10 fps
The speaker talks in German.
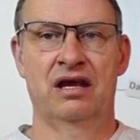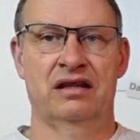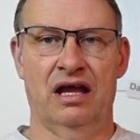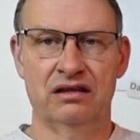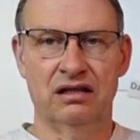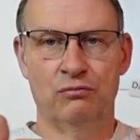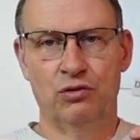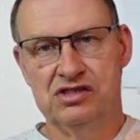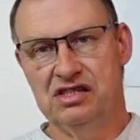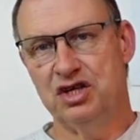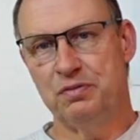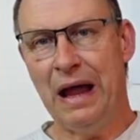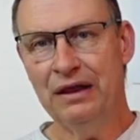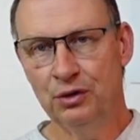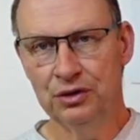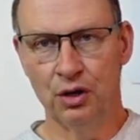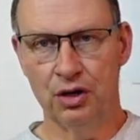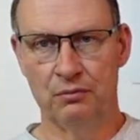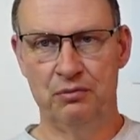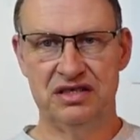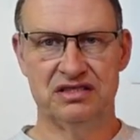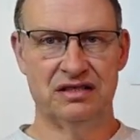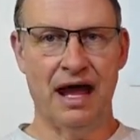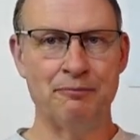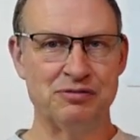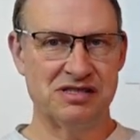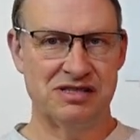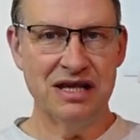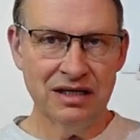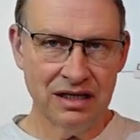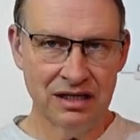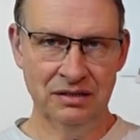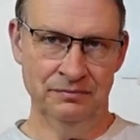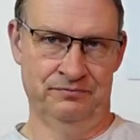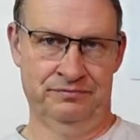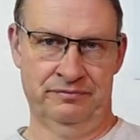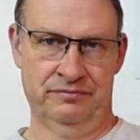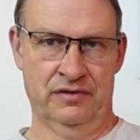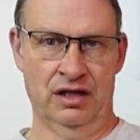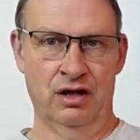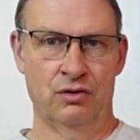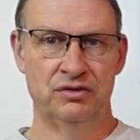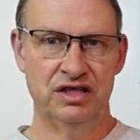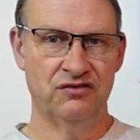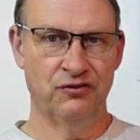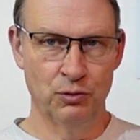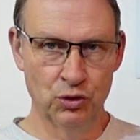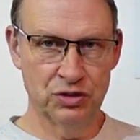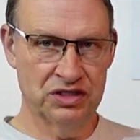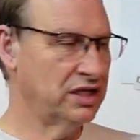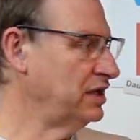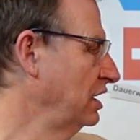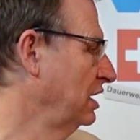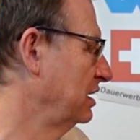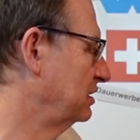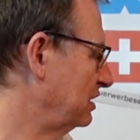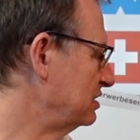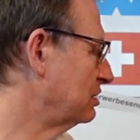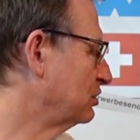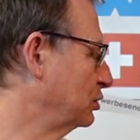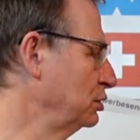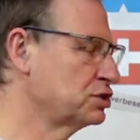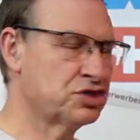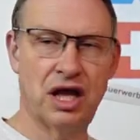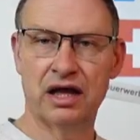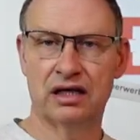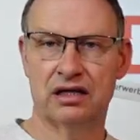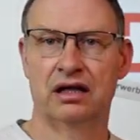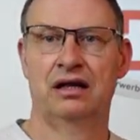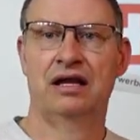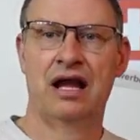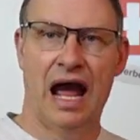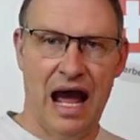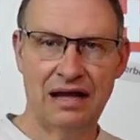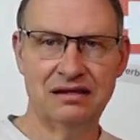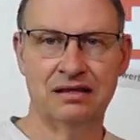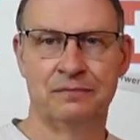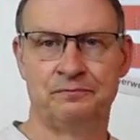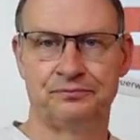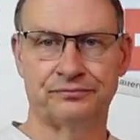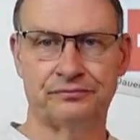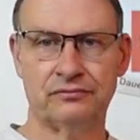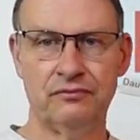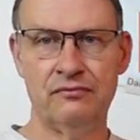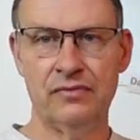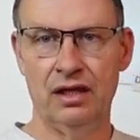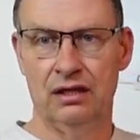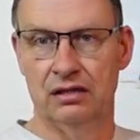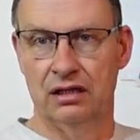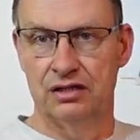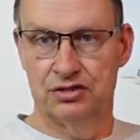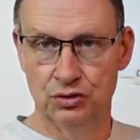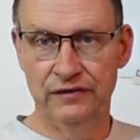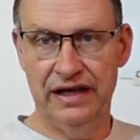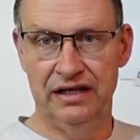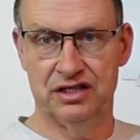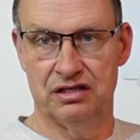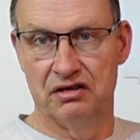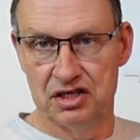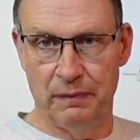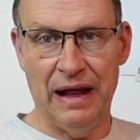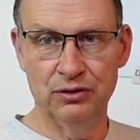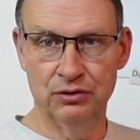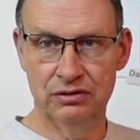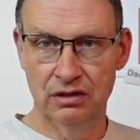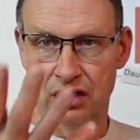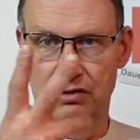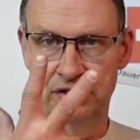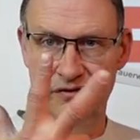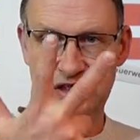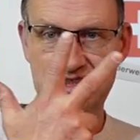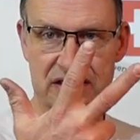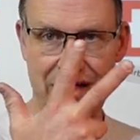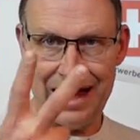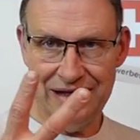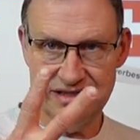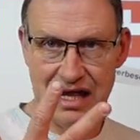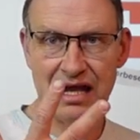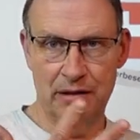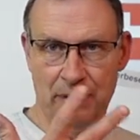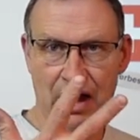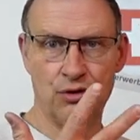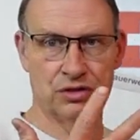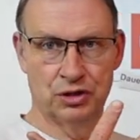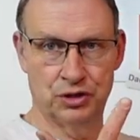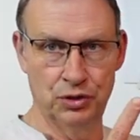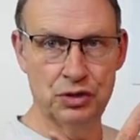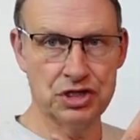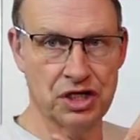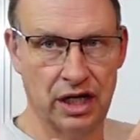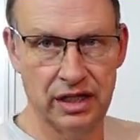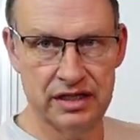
Dann muss die Spannung noch ein bisschen absinken und ich vermute, dieser Kühlschrank hat zu wenig Spannung und ihr wisst, drei Sachen braucht ein Kühlschrank.